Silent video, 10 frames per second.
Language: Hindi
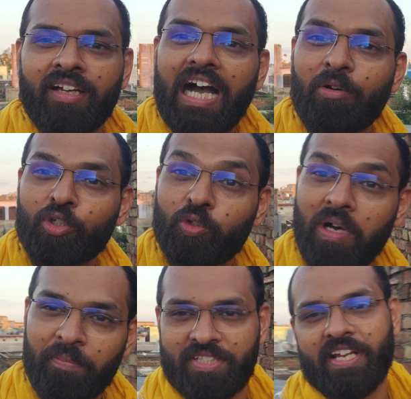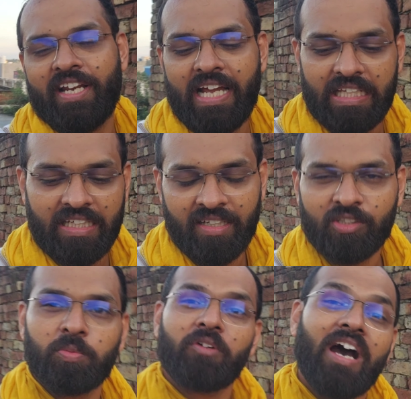अब उसको वापस करने आया था
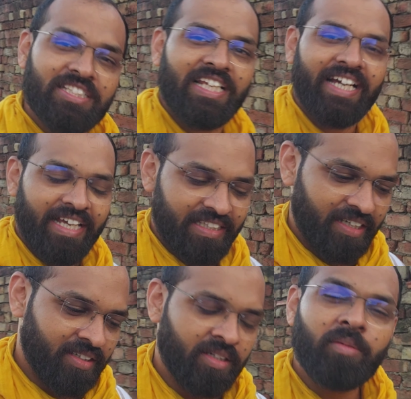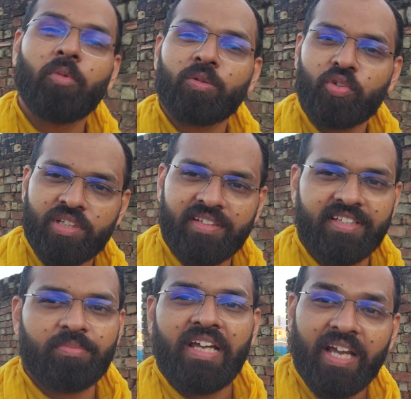तो मैं वहाँ चला गया था बहुत मुश्किल से
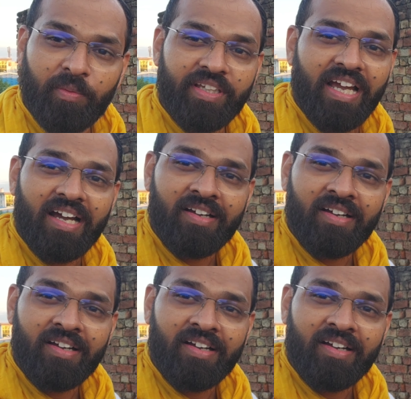समझाया कि भैया